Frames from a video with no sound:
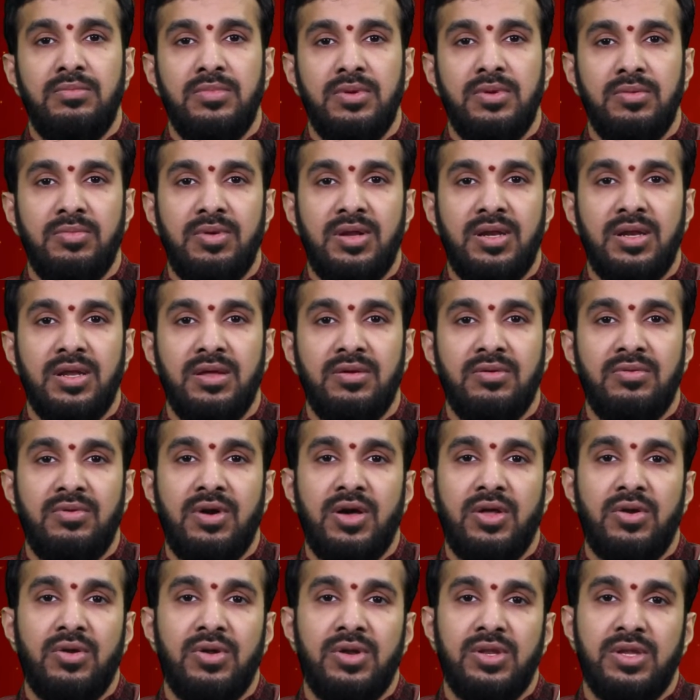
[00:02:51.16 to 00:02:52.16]
మిమ్మల్ని
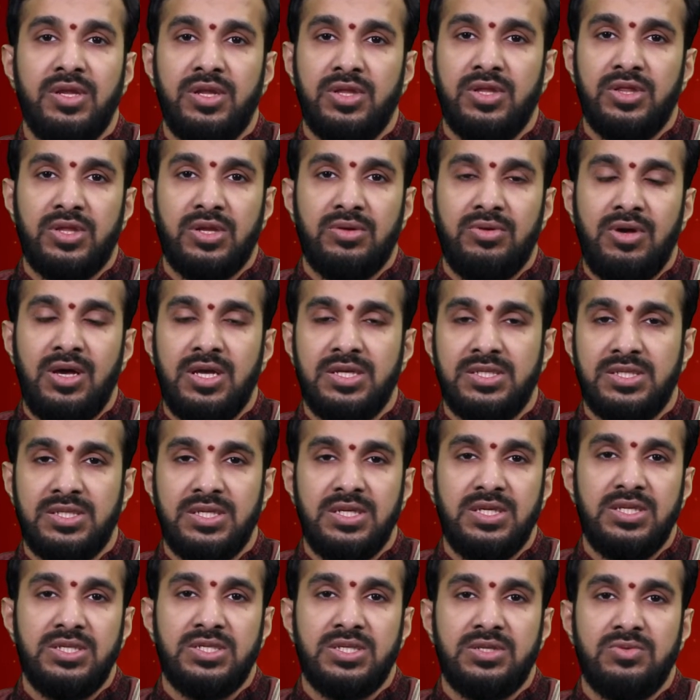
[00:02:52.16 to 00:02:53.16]
వారు నిరంతరం
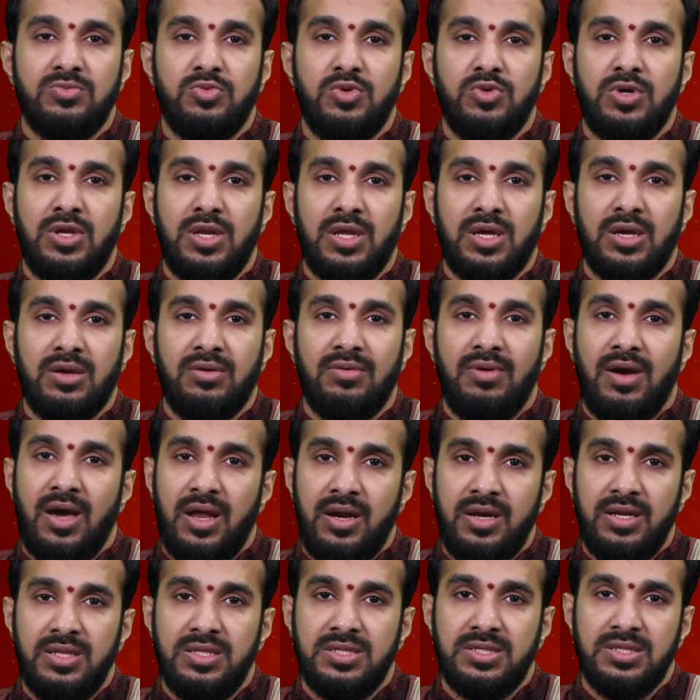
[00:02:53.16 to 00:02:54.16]
ఆశ్రయించడము అలాగే
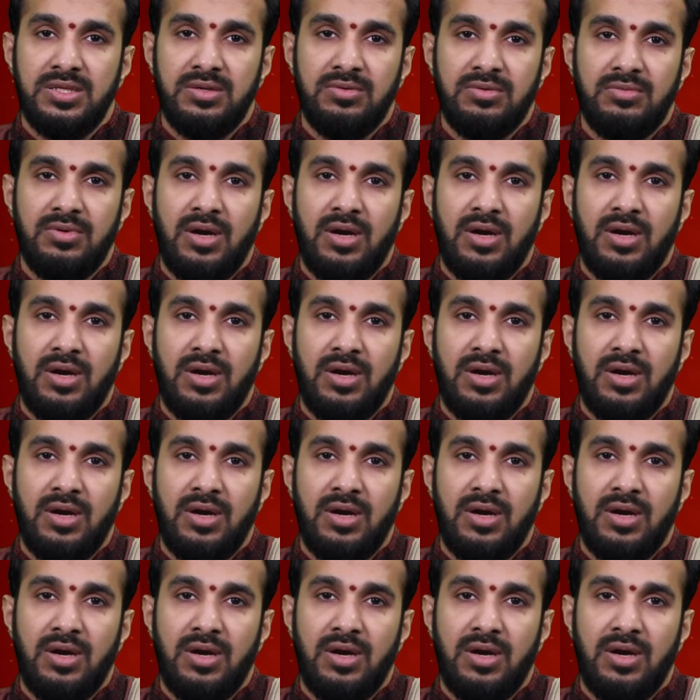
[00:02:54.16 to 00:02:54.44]
వారి నుంచి